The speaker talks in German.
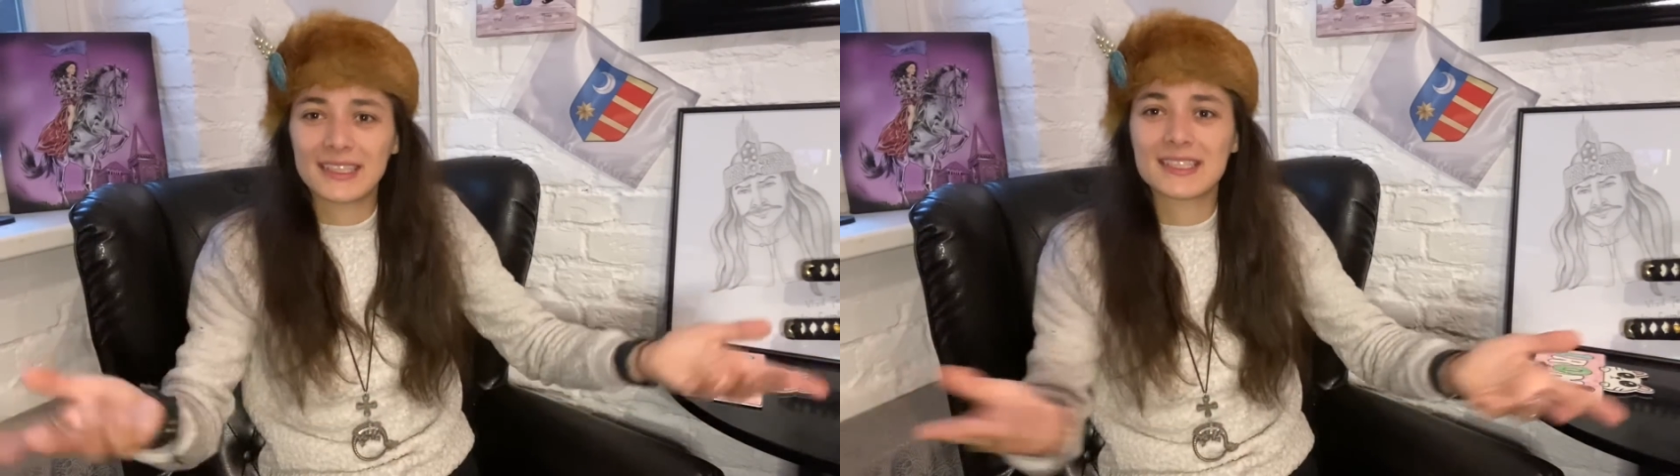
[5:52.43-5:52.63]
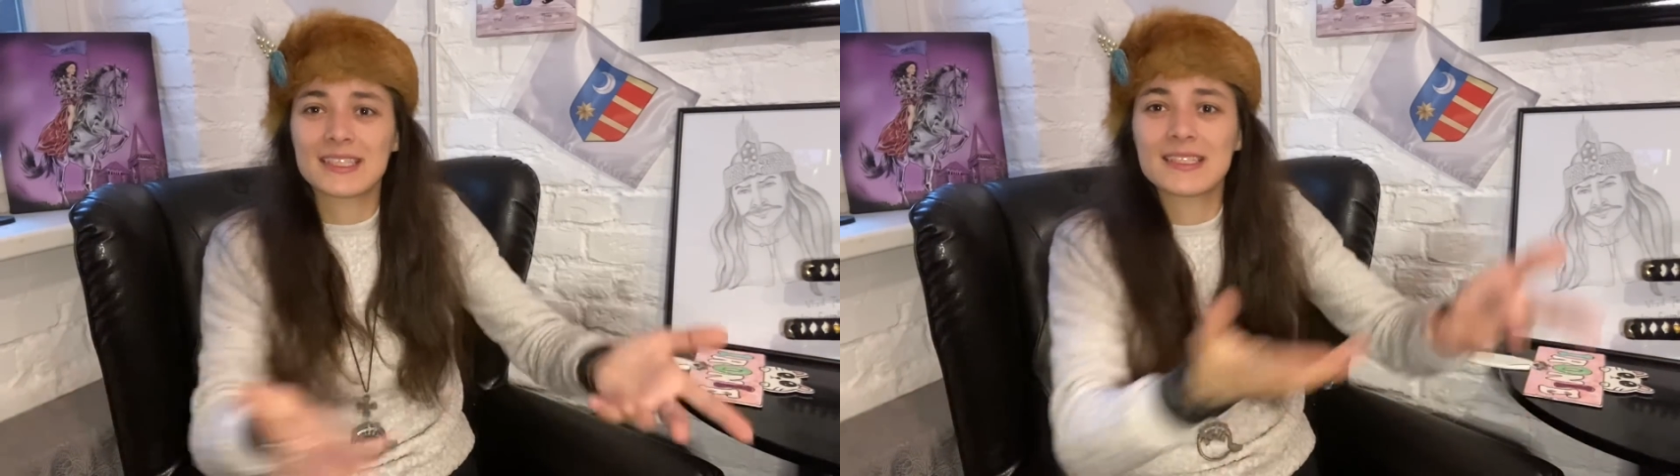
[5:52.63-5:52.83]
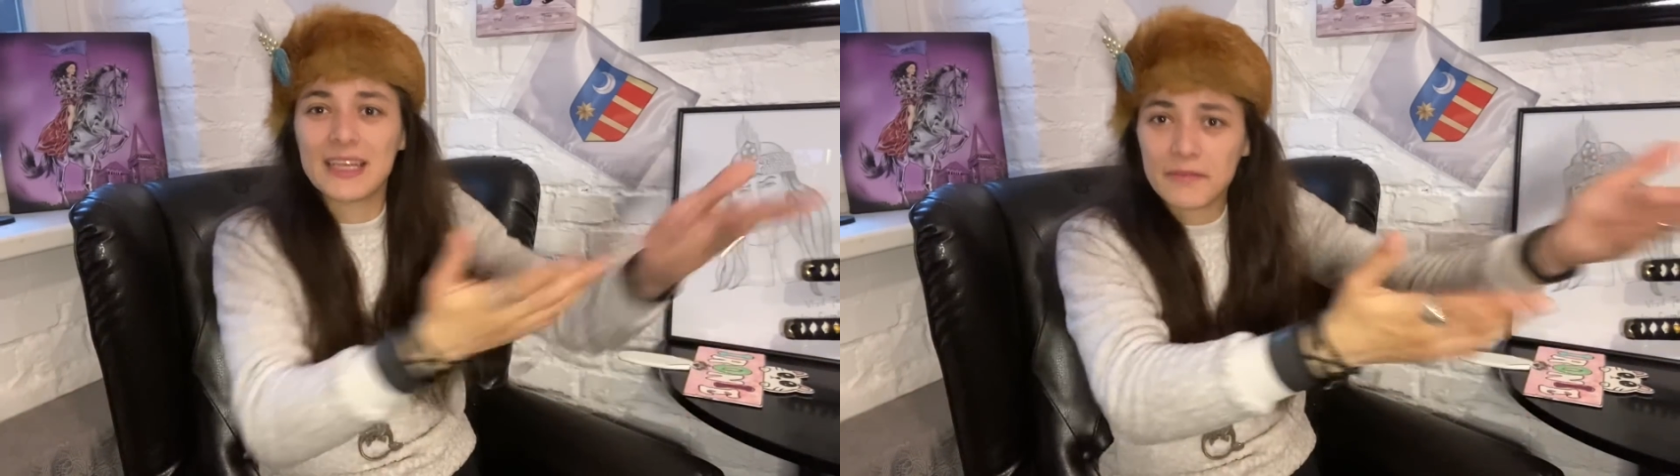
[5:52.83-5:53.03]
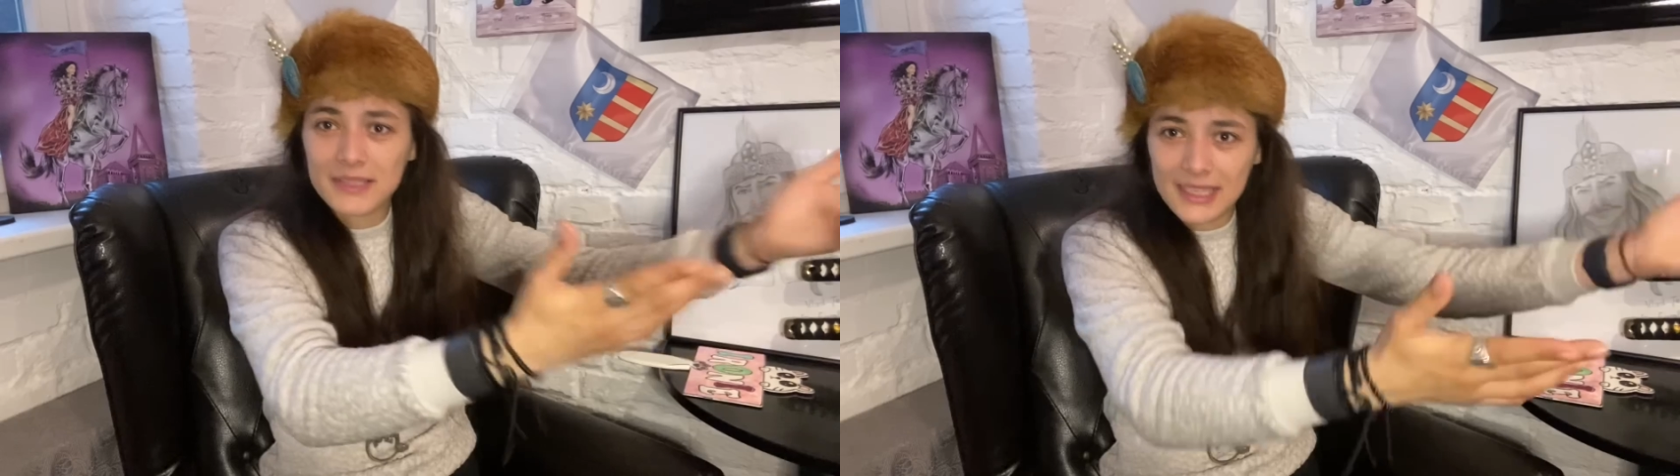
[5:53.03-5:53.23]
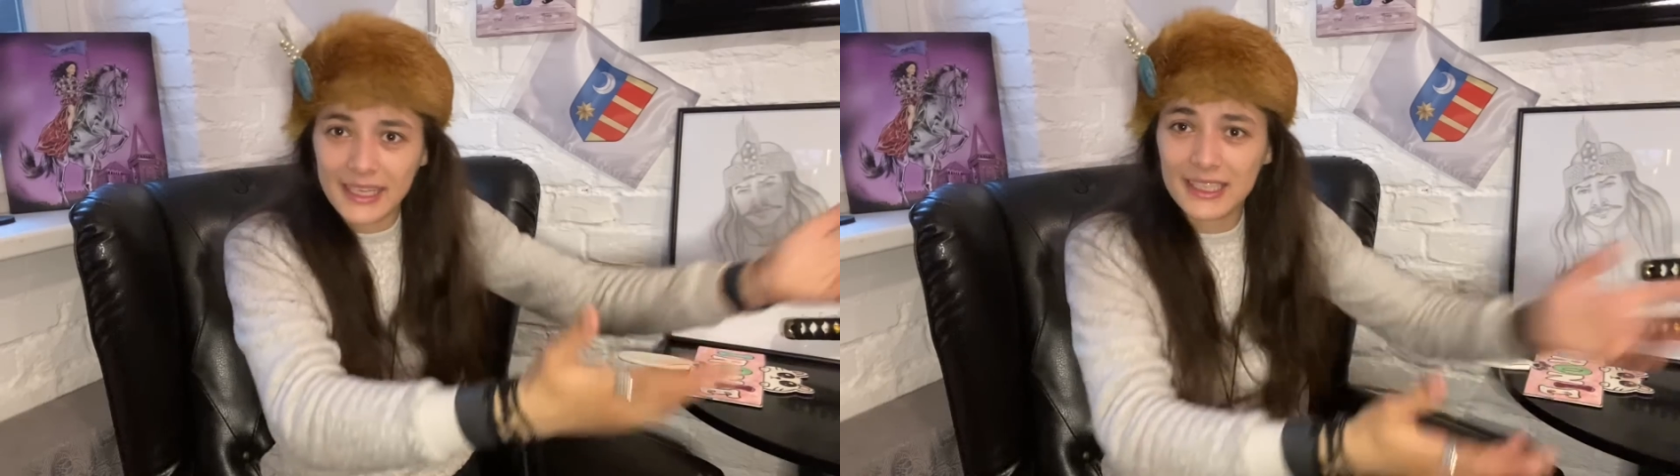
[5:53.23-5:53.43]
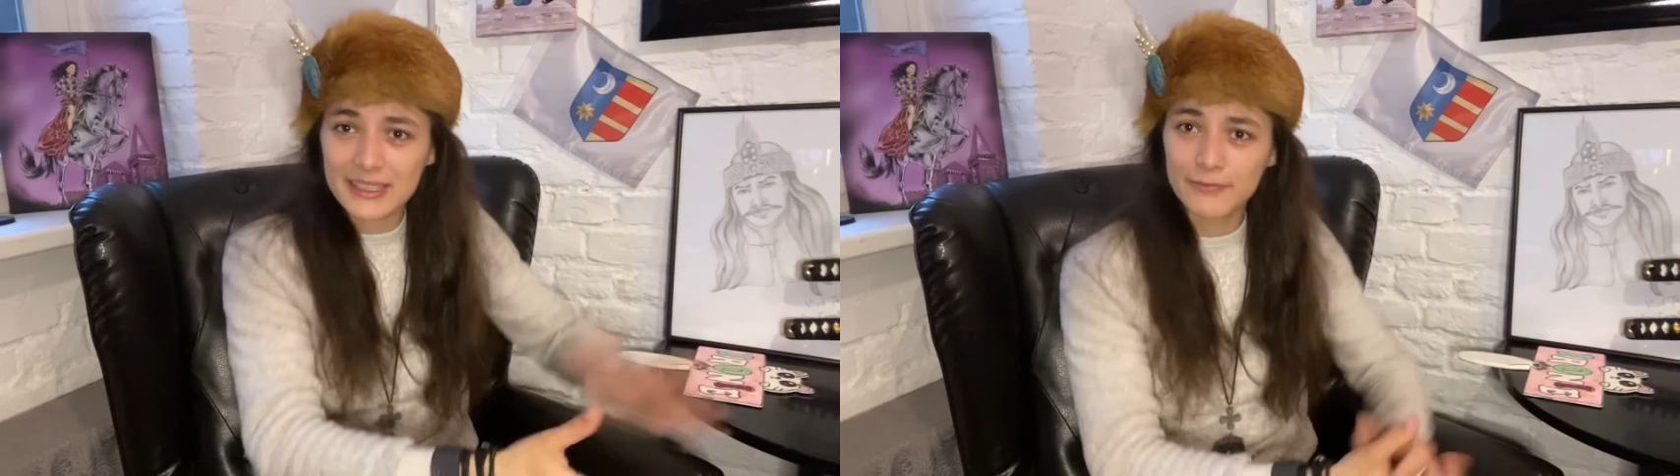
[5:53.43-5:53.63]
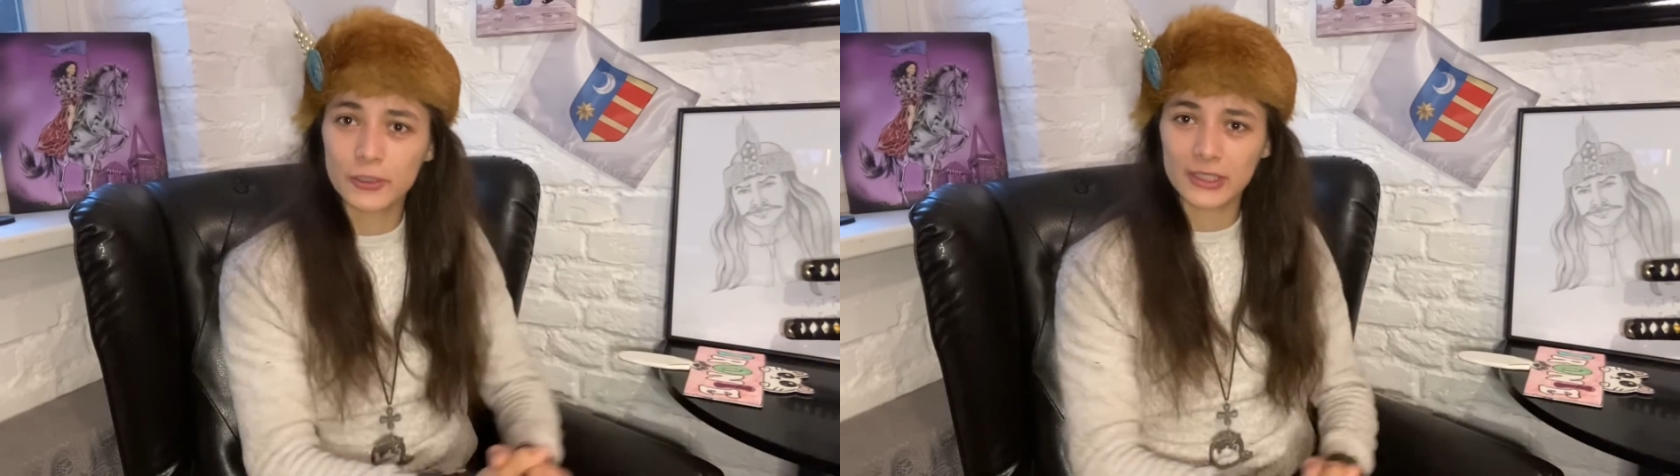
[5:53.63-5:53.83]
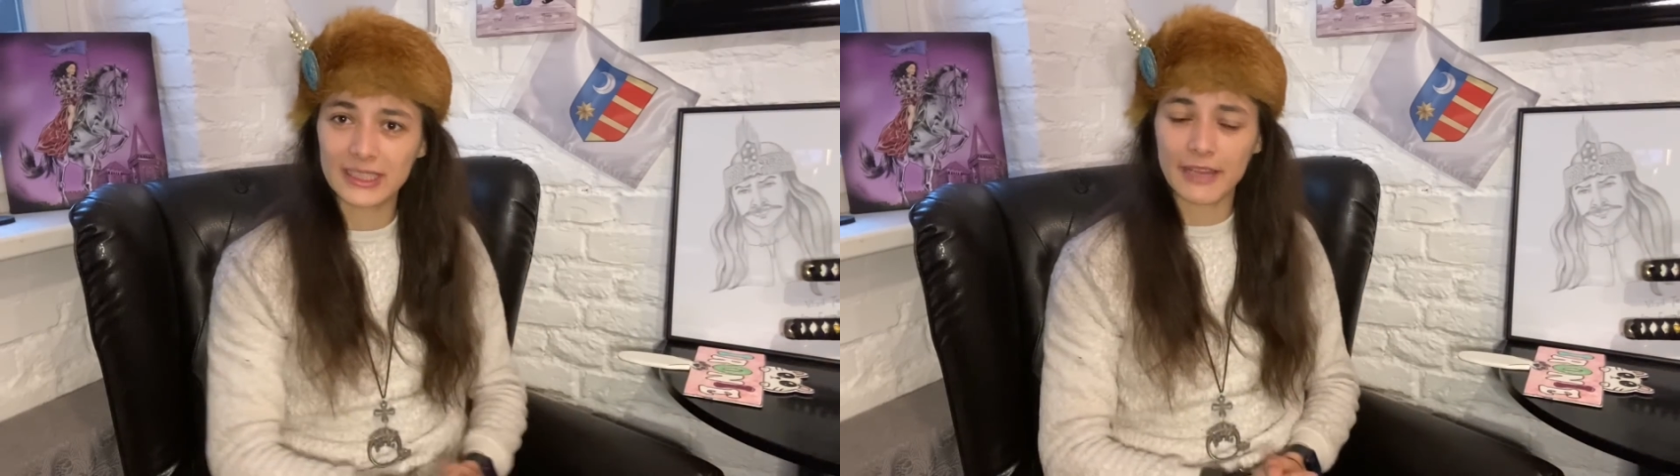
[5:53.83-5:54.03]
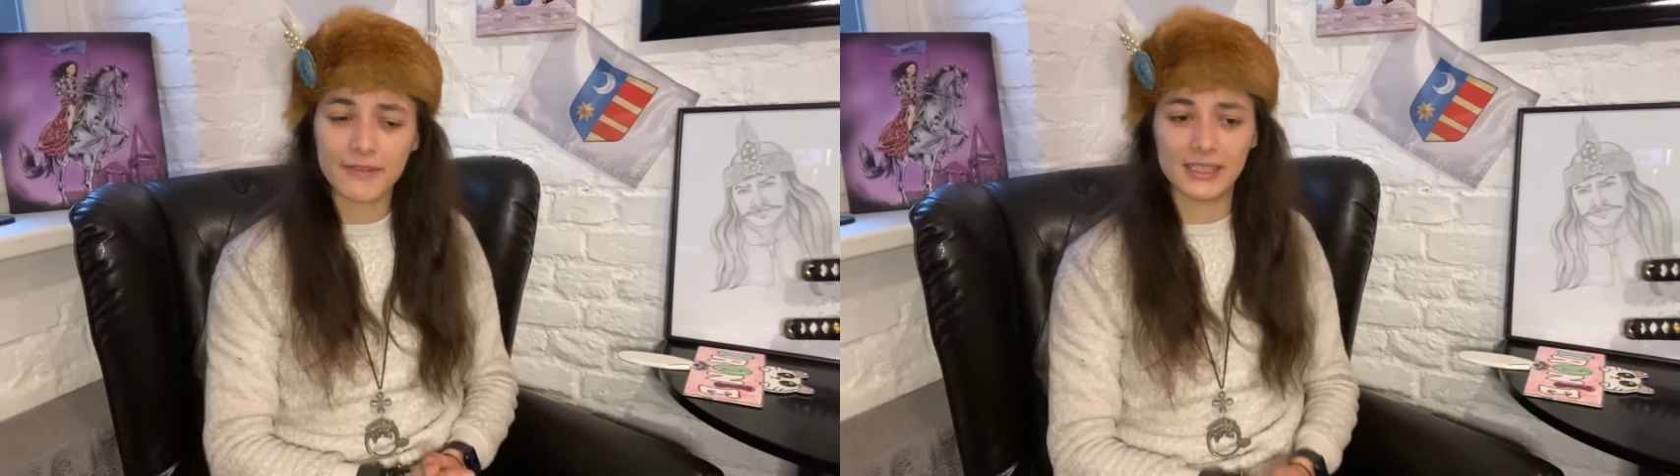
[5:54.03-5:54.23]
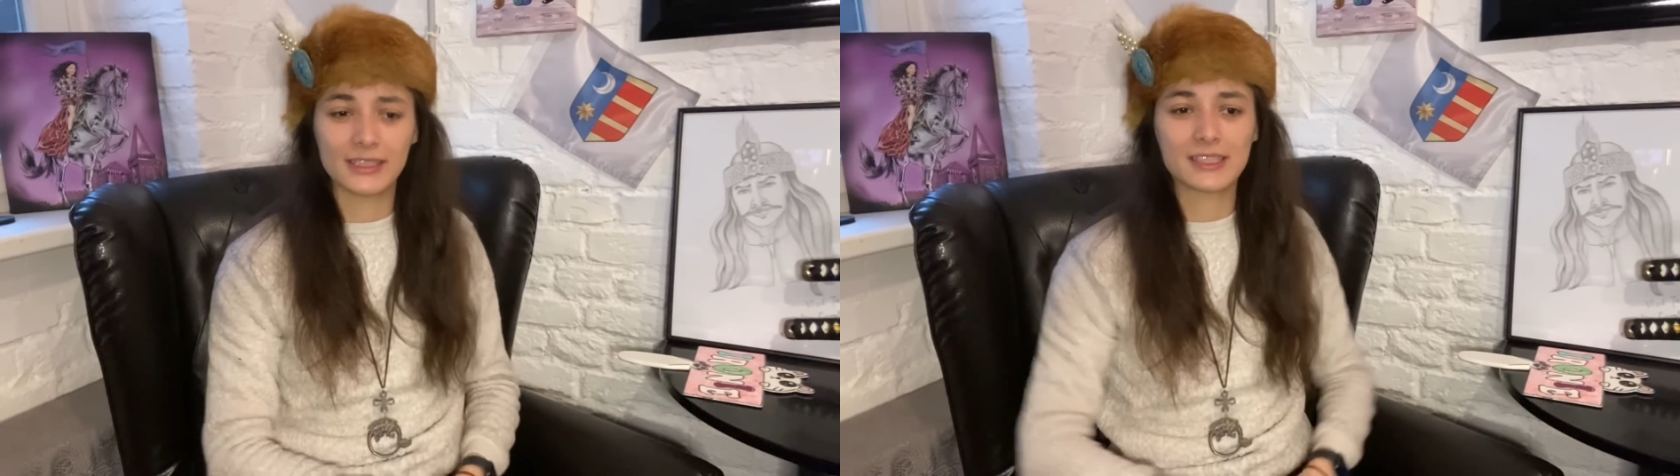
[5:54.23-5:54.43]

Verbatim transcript: das ist ein etwas längeres Work and Travel.